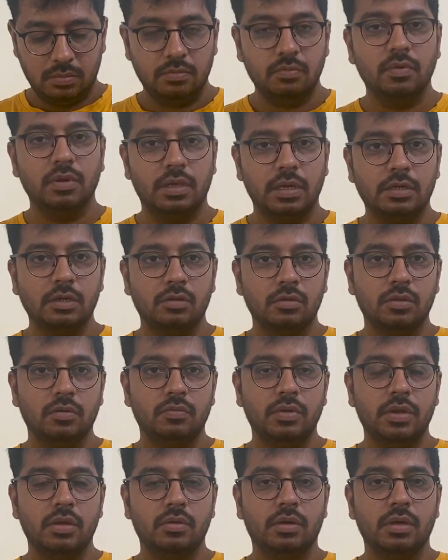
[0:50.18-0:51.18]
வில் கெட் இன் டு த
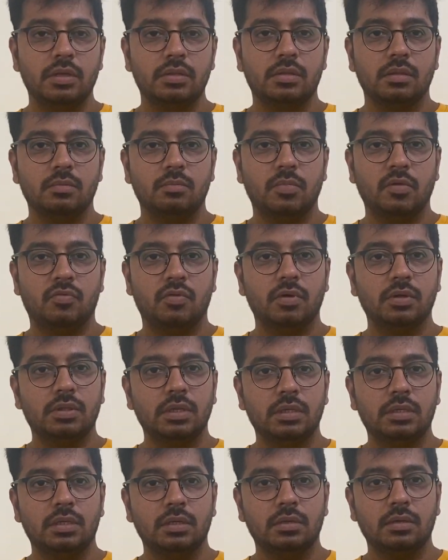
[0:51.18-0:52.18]
வீடியோ கைஸ் பிஃபோர்
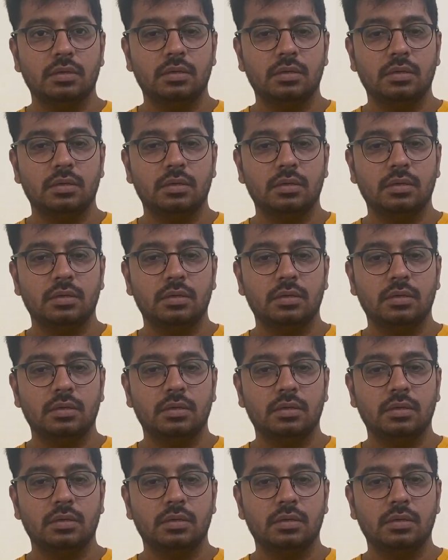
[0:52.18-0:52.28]
தட்